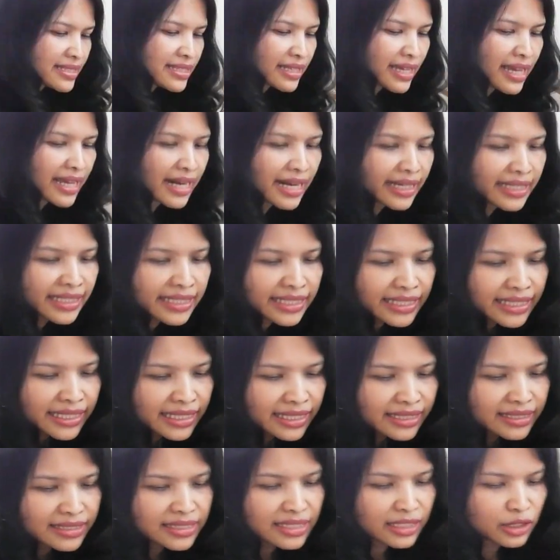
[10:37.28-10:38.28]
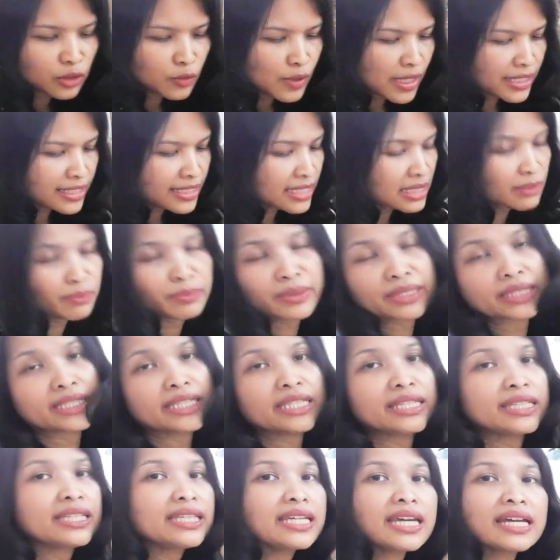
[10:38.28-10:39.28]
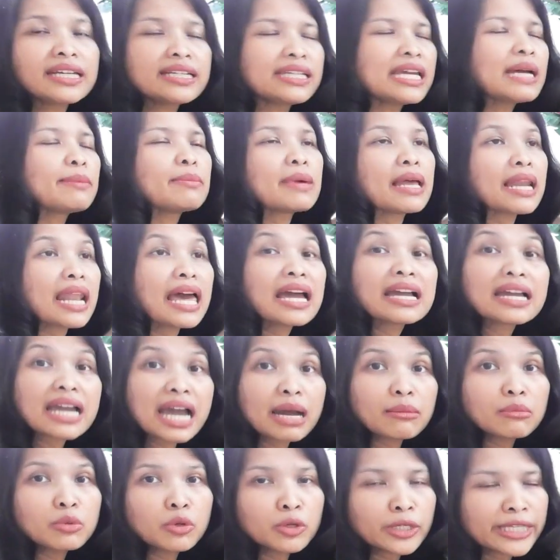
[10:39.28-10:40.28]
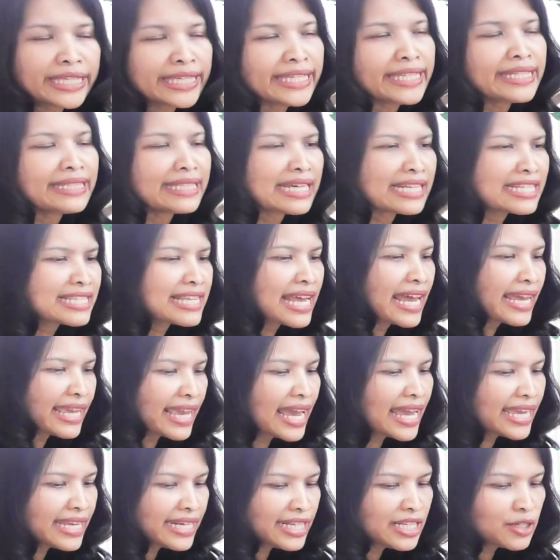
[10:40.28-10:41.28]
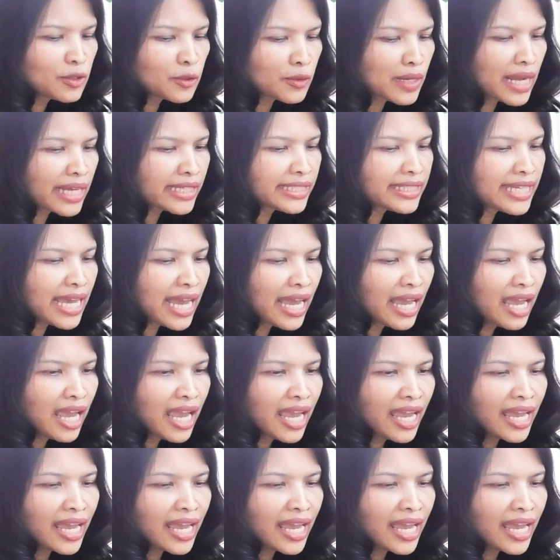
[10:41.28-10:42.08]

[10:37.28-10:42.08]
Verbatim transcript: Sekarang ini situasi seperti ini ya dia malah nggak boleh dan saya ini orangnya